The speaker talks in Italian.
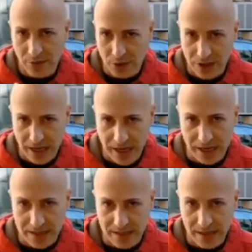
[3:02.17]
dei vostri
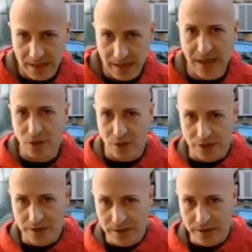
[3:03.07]
ragazzi al
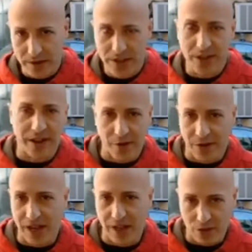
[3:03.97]
nord gli
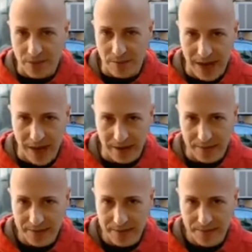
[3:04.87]
verrà ordinato di
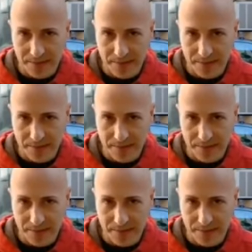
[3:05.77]
sparare.